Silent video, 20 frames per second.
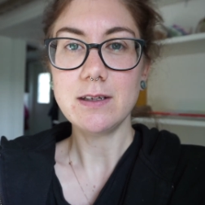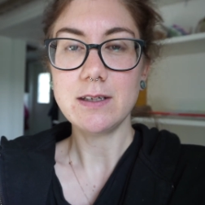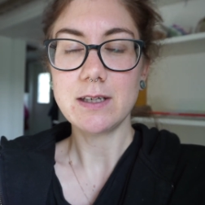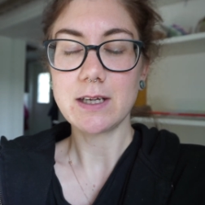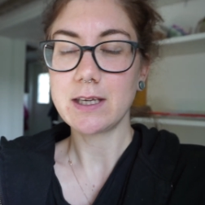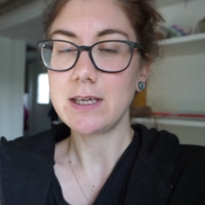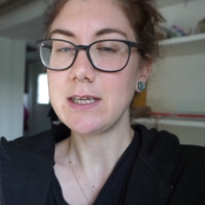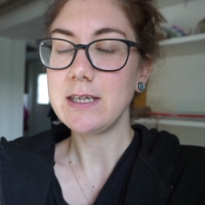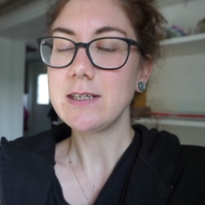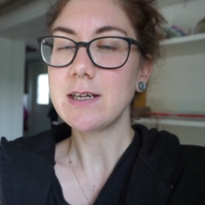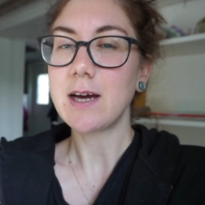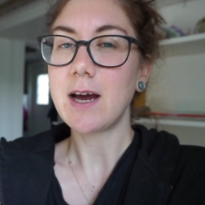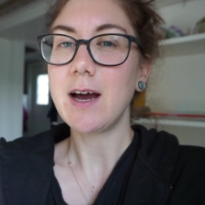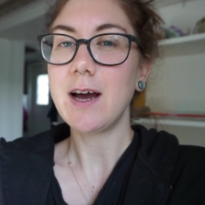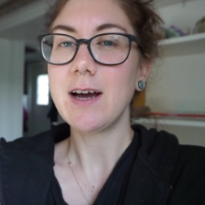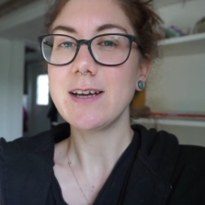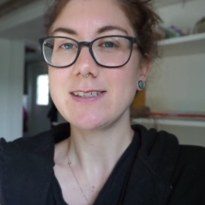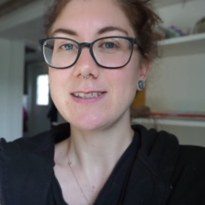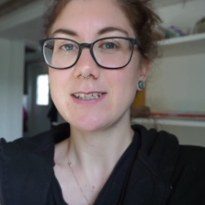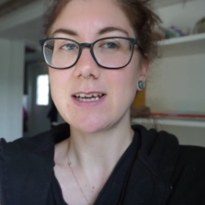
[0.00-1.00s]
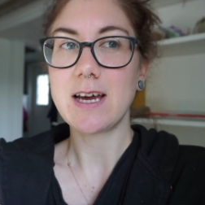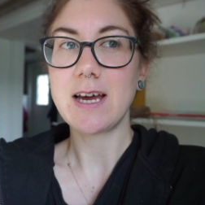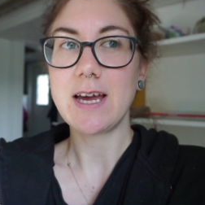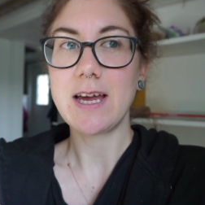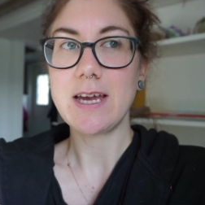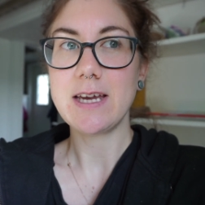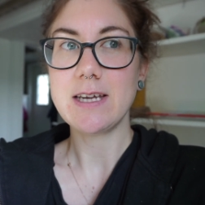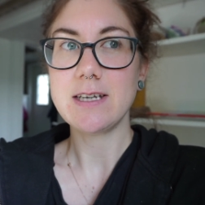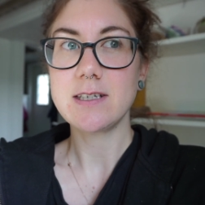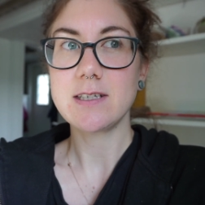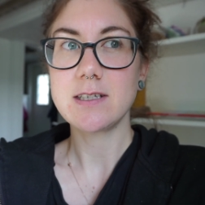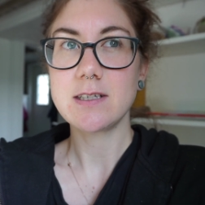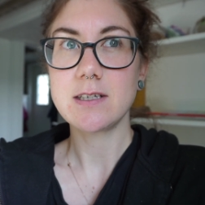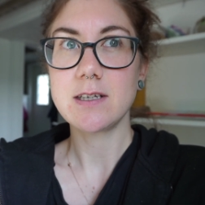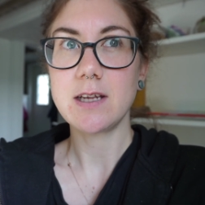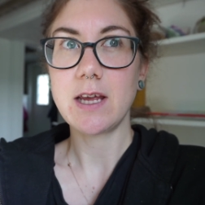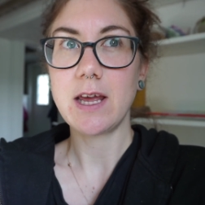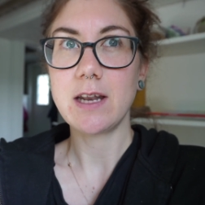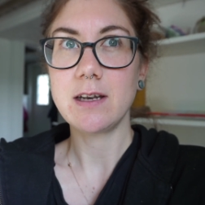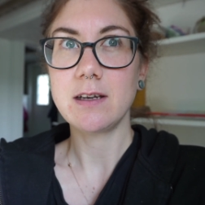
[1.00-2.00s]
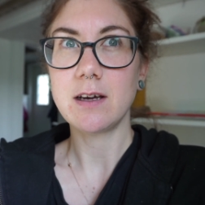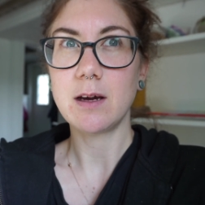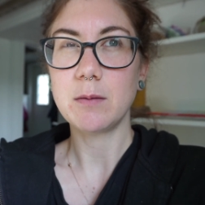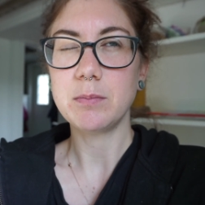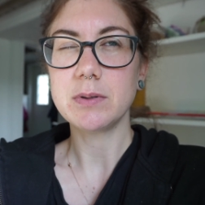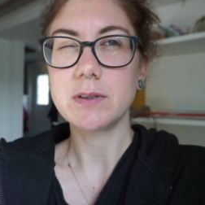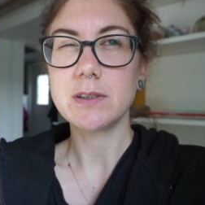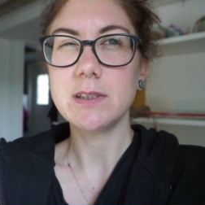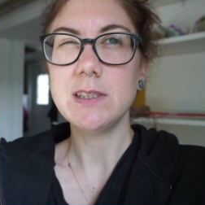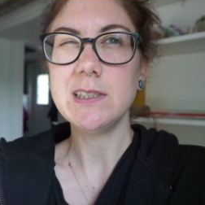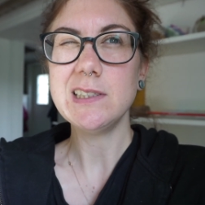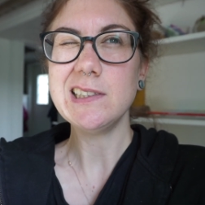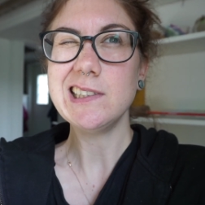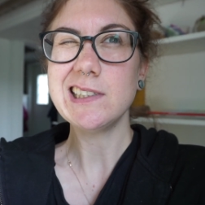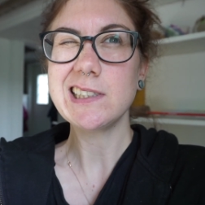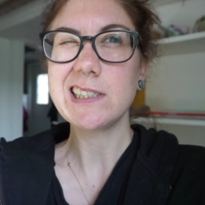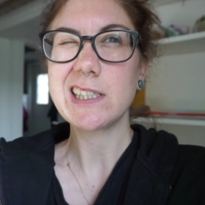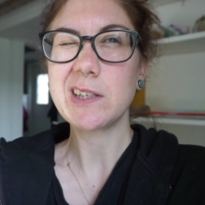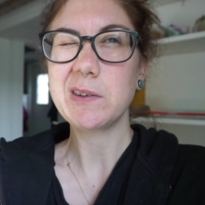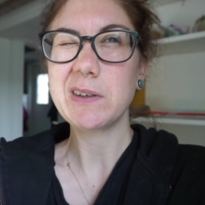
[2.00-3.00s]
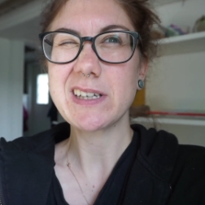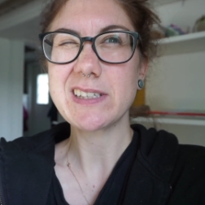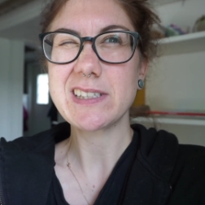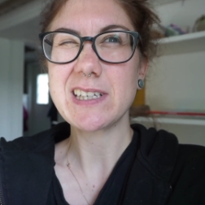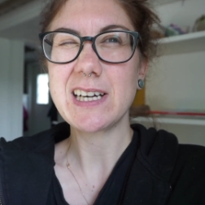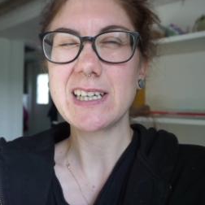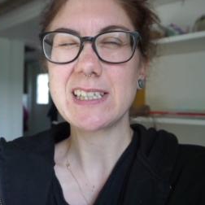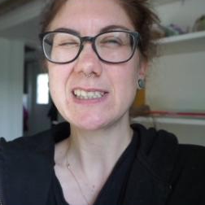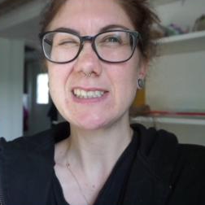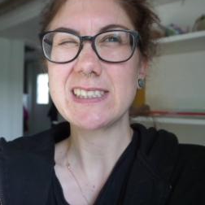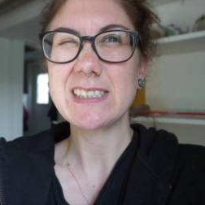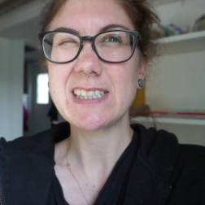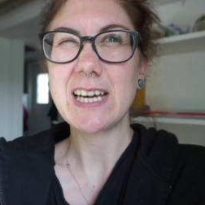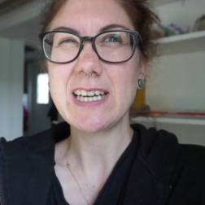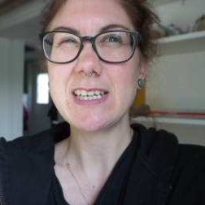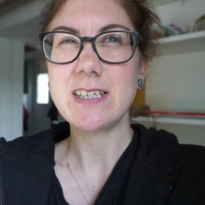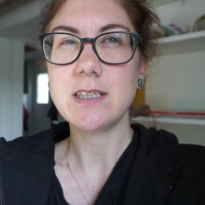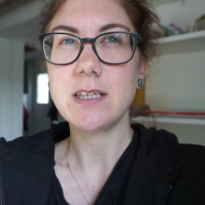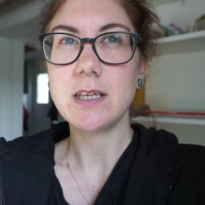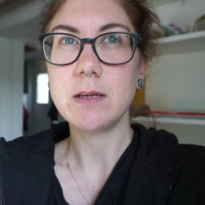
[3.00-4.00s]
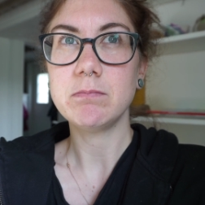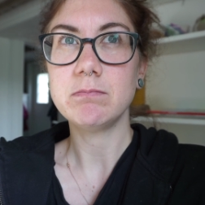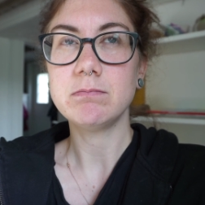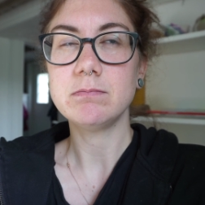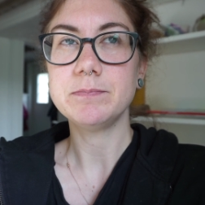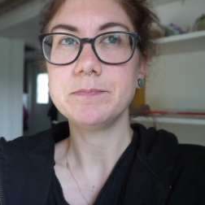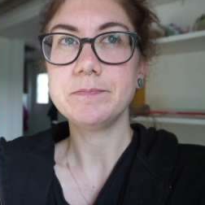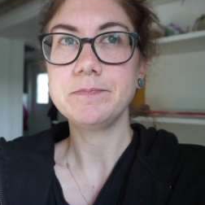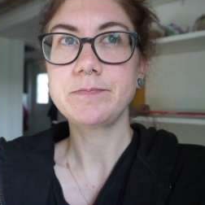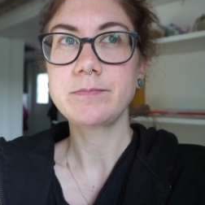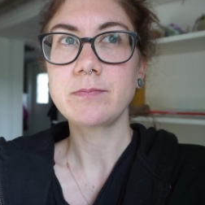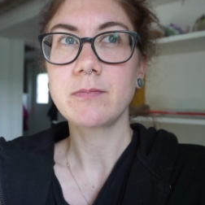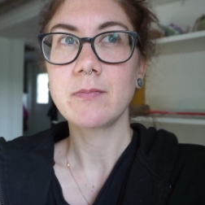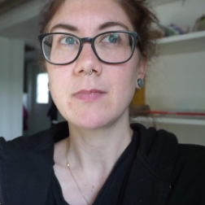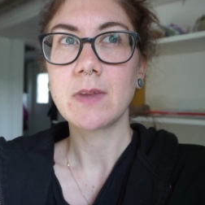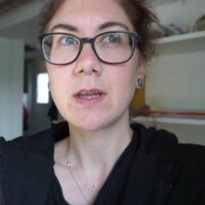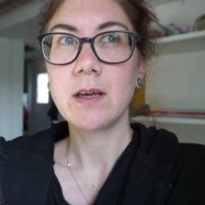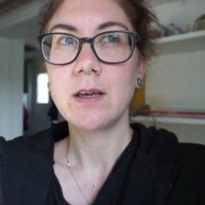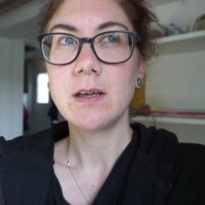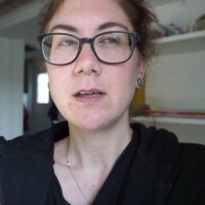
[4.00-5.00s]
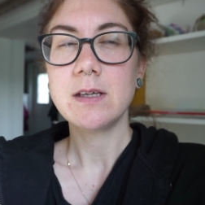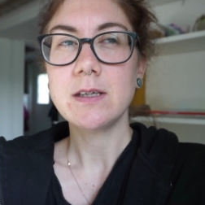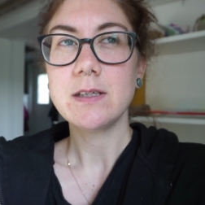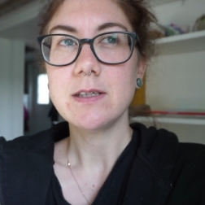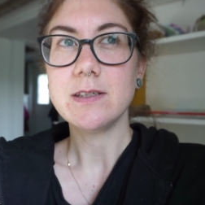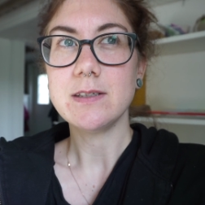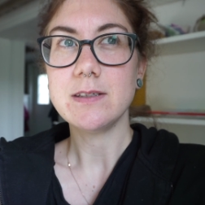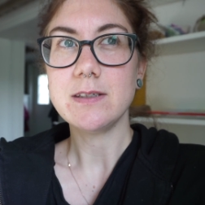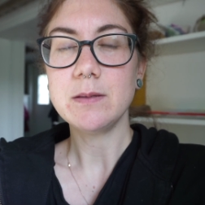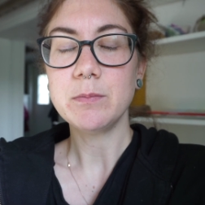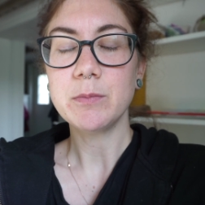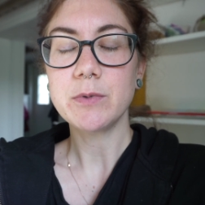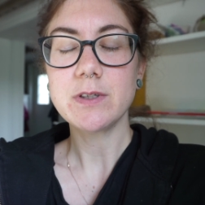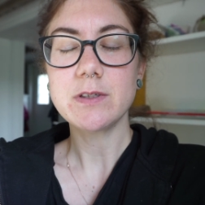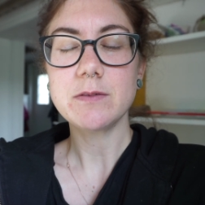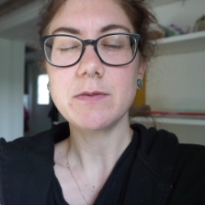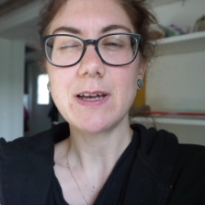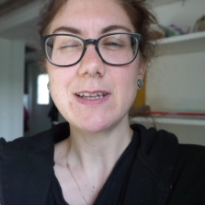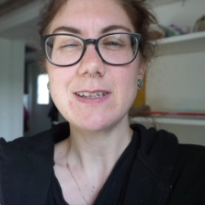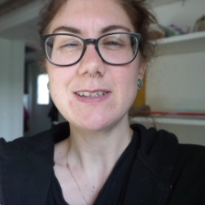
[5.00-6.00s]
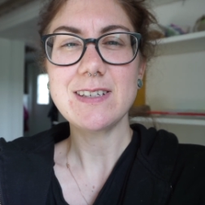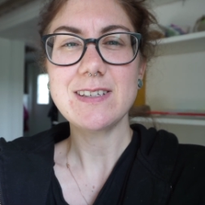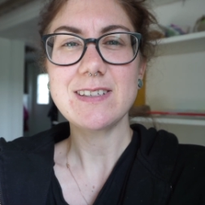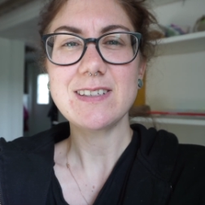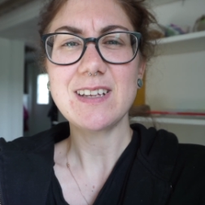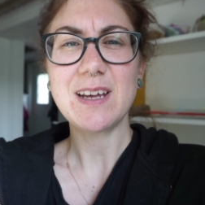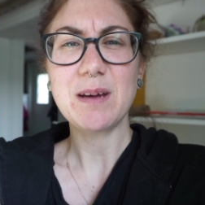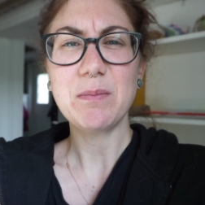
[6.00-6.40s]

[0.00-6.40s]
in der Kita seit Ende April, genauer gesagt seit dem 27.